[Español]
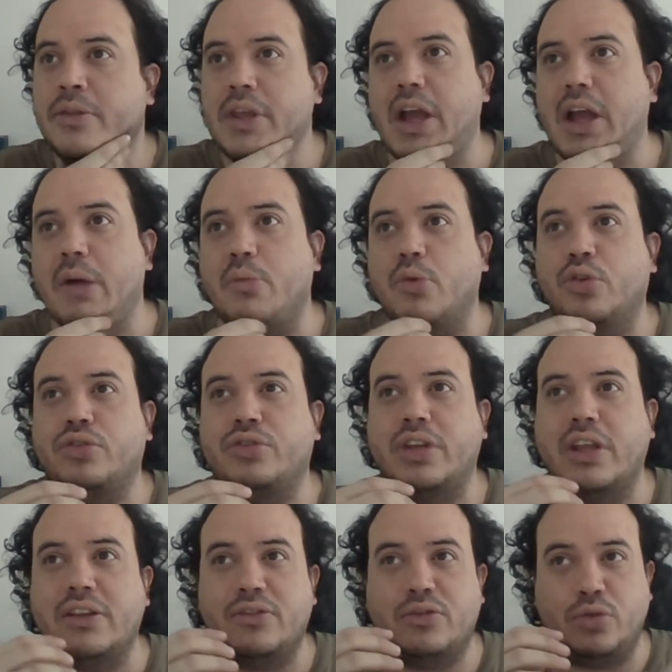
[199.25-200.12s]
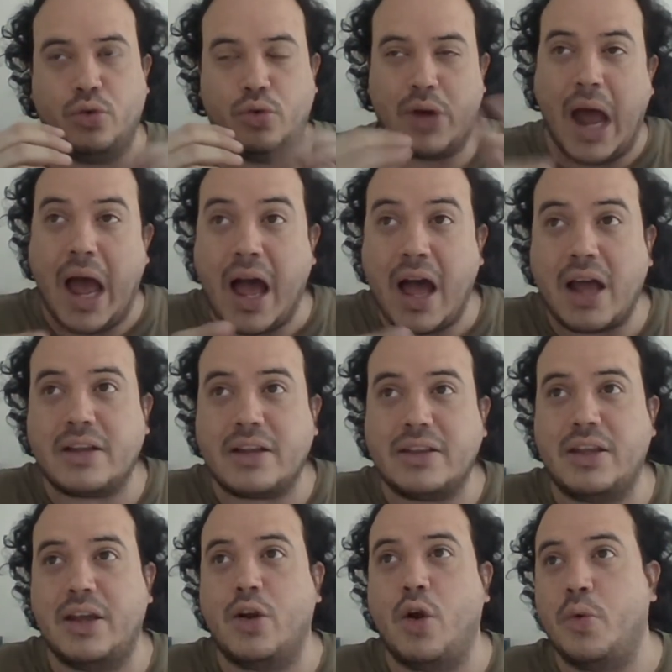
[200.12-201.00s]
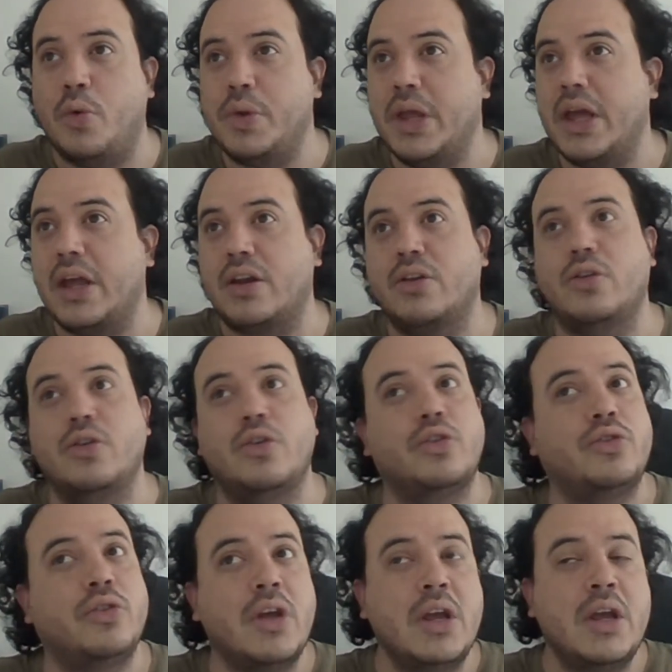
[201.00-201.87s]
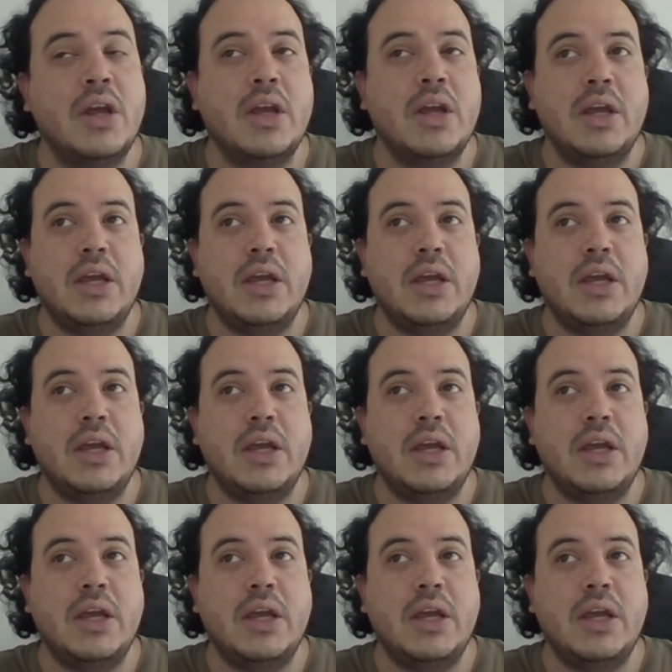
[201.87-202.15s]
digamos, censurar de gobiernos,